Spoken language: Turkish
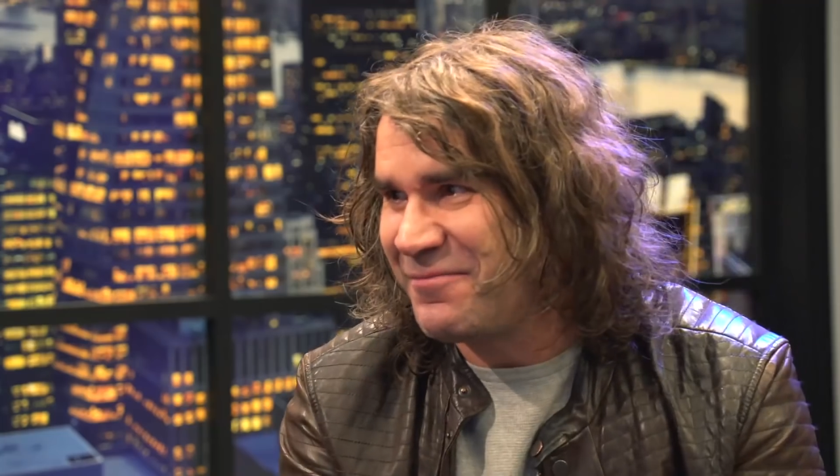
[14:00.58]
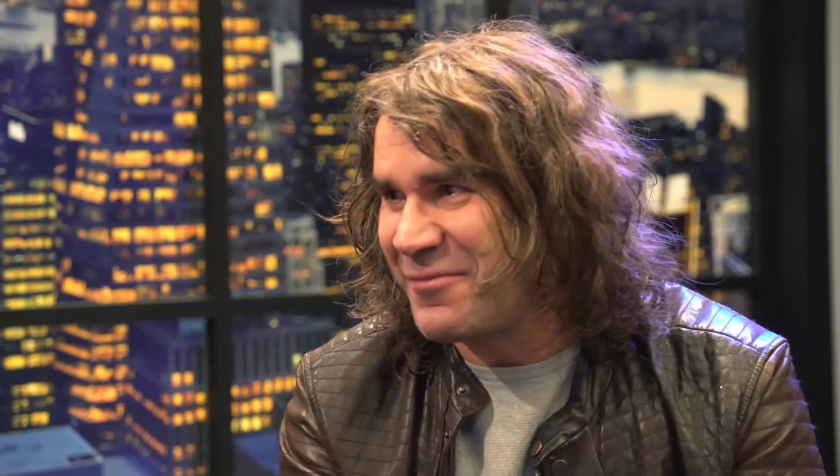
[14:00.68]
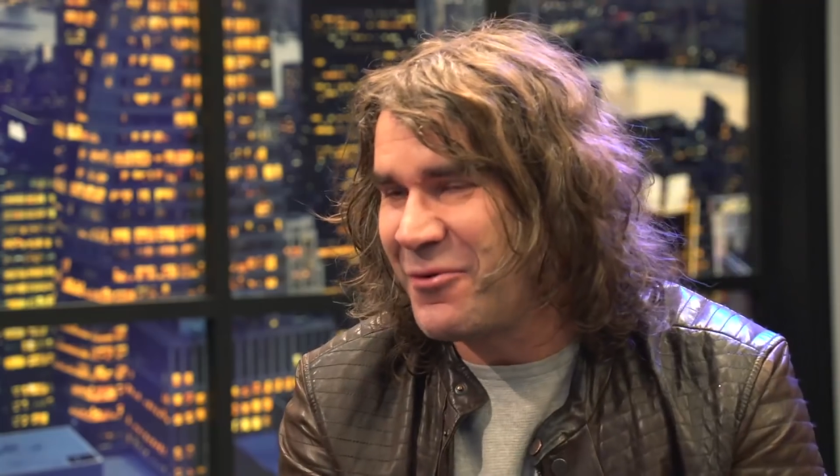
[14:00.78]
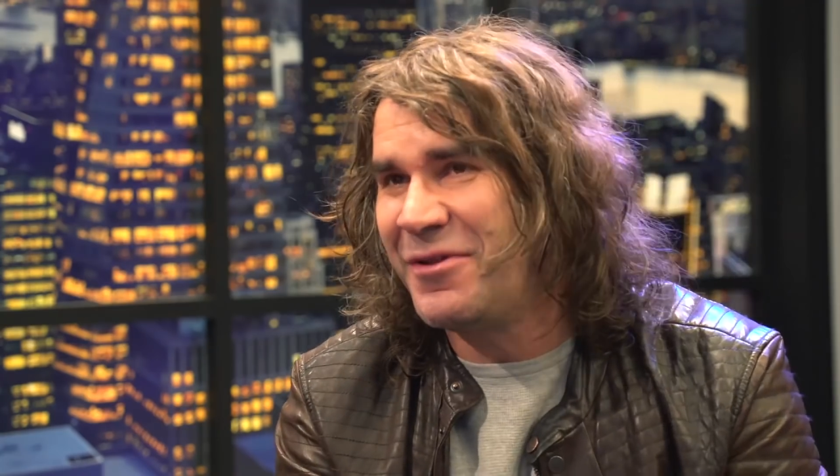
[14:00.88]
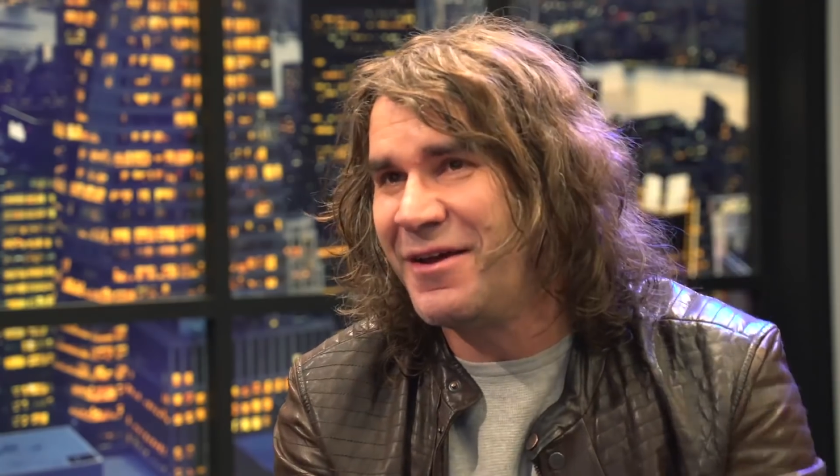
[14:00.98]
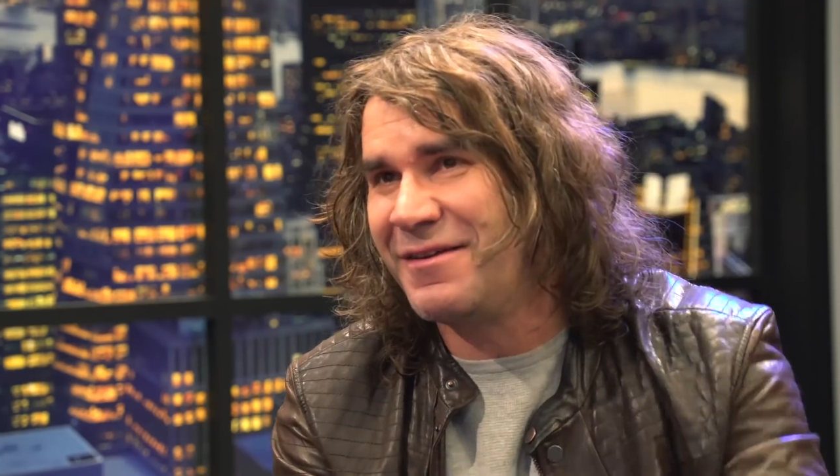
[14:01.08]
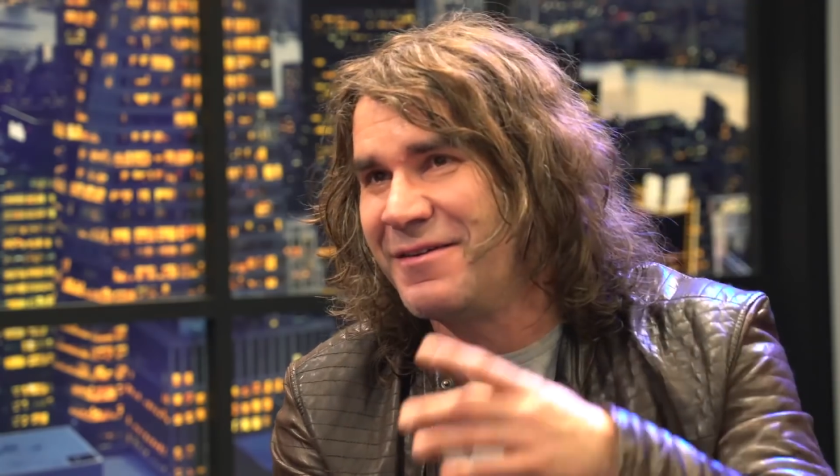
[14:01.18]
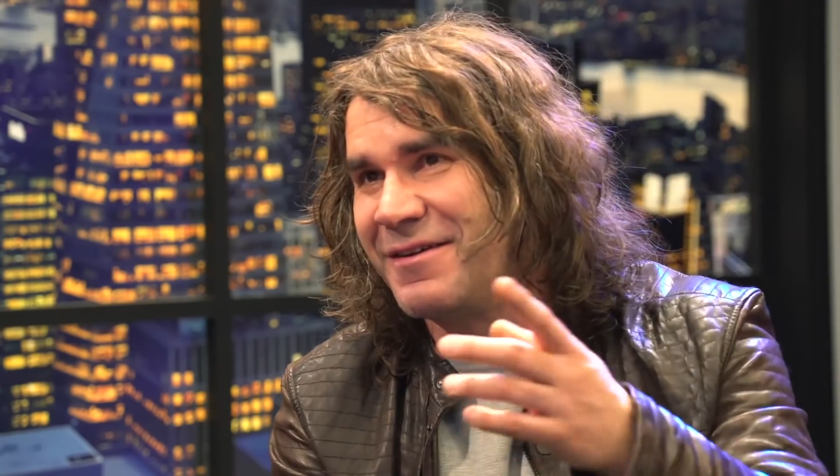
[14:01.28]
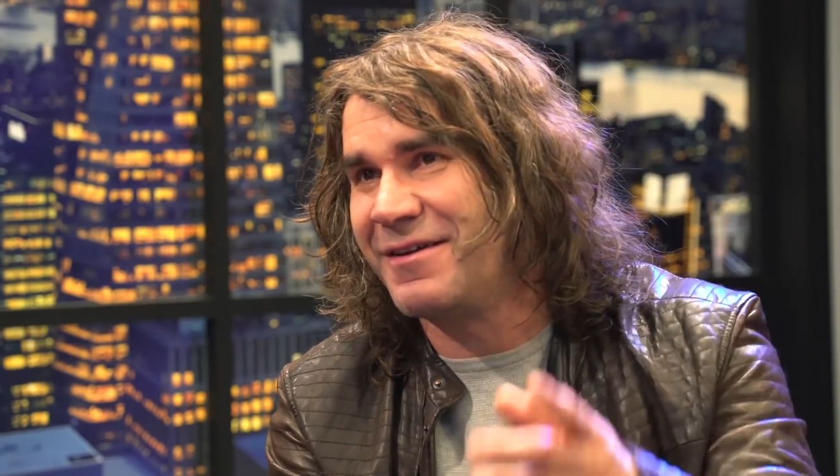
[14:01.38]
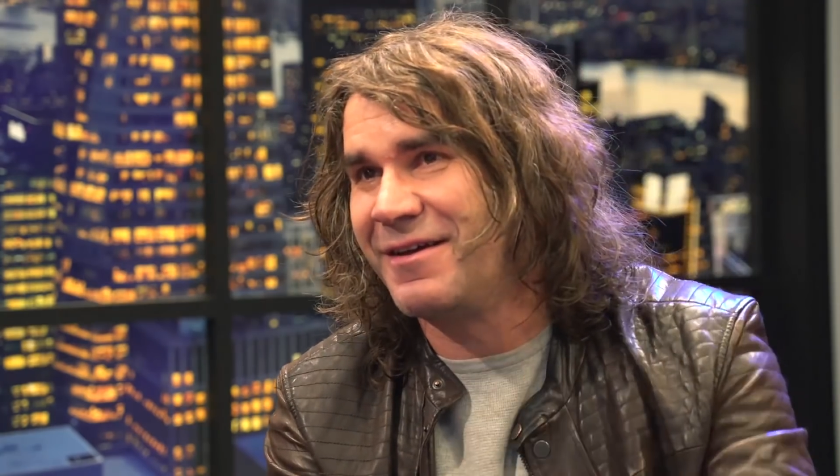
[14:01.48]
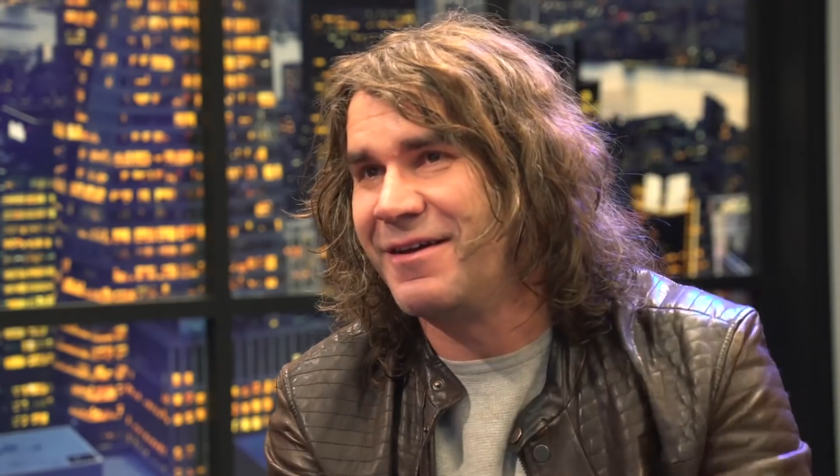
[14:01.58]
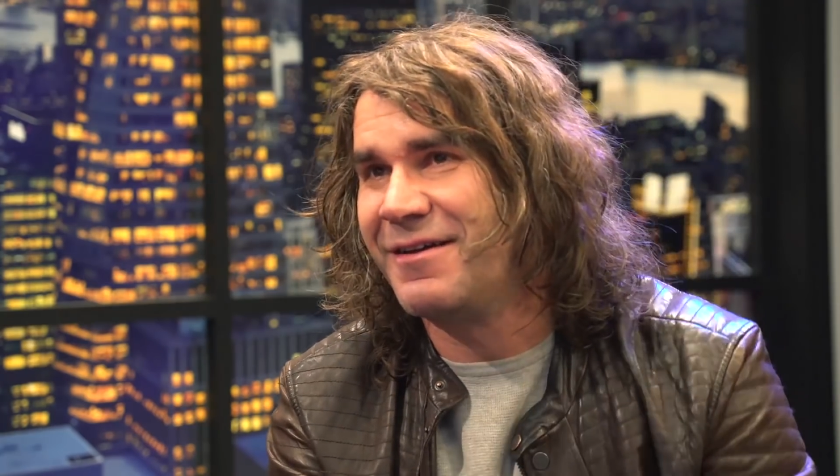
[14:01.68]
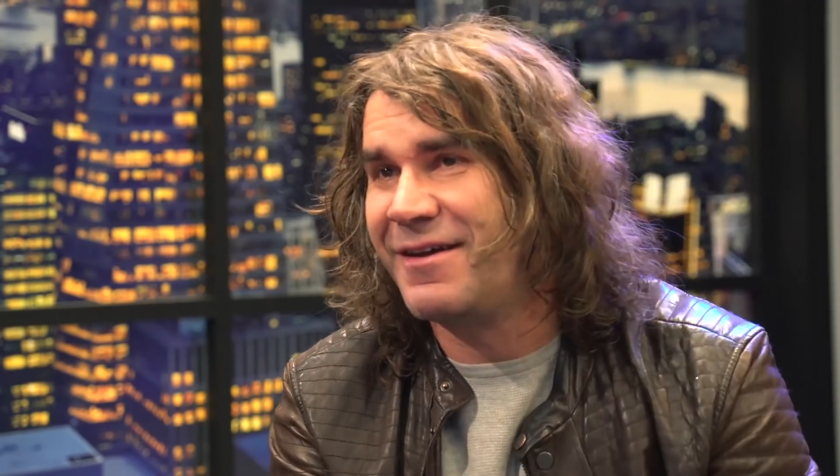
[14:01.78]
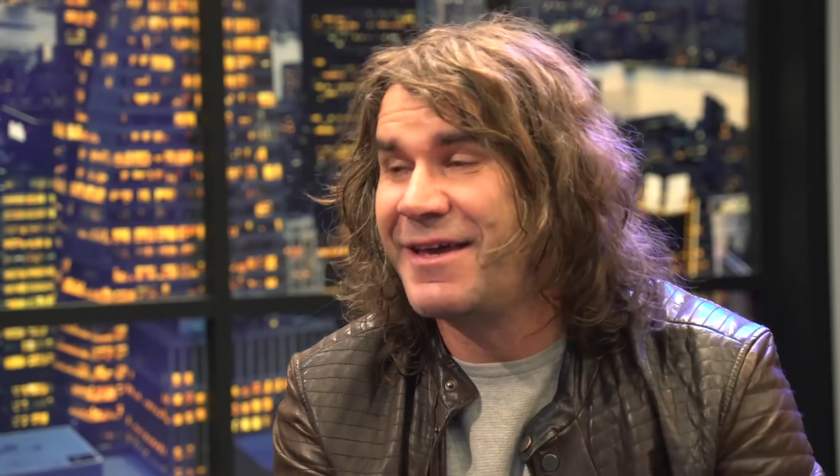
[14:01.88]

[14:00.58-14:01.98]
Evet. O da e,